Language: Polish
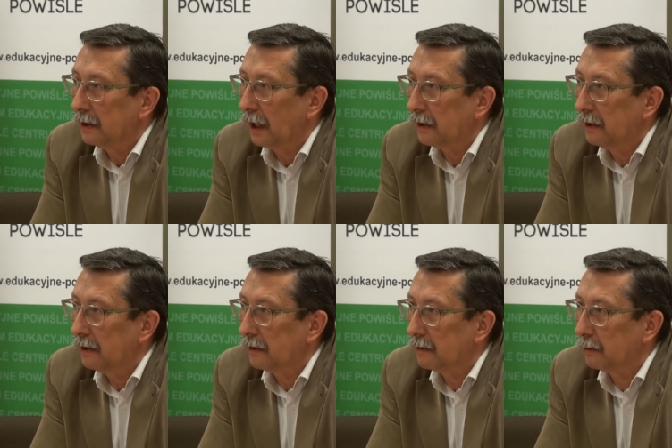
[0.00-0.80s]

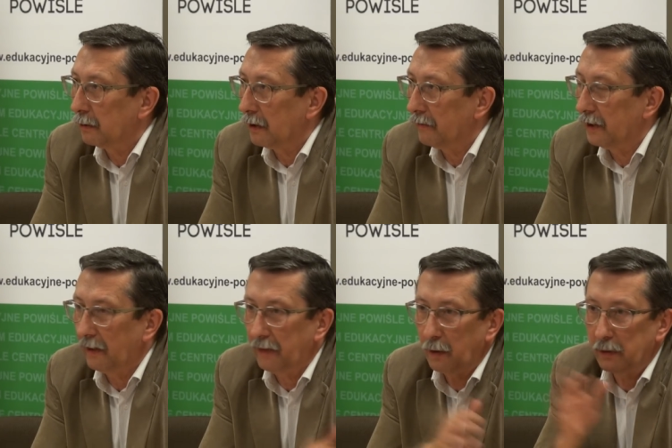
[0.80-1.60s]
takich, które
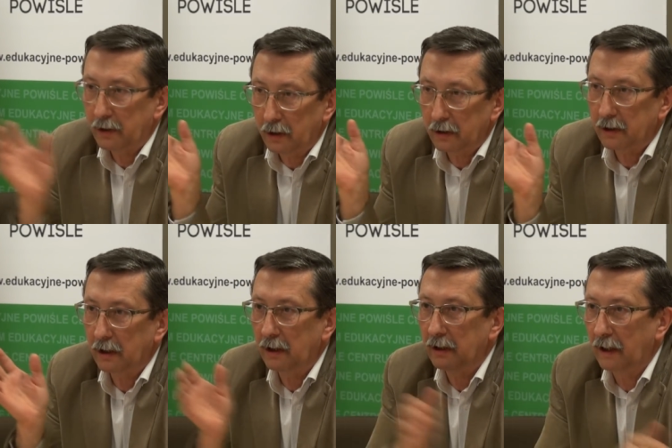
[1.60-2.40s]
wydawały się
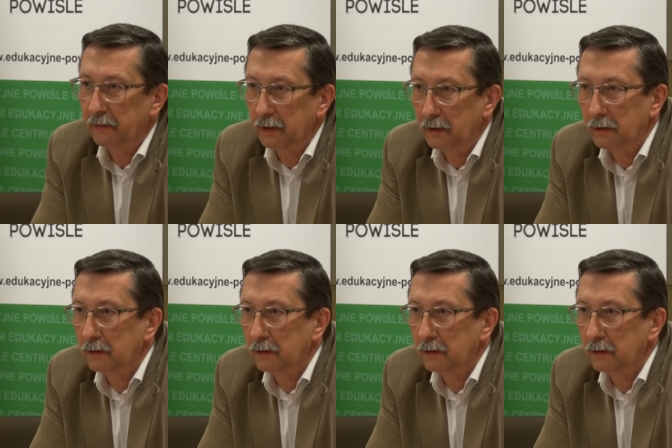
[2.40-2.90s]
jeszcze niedawno,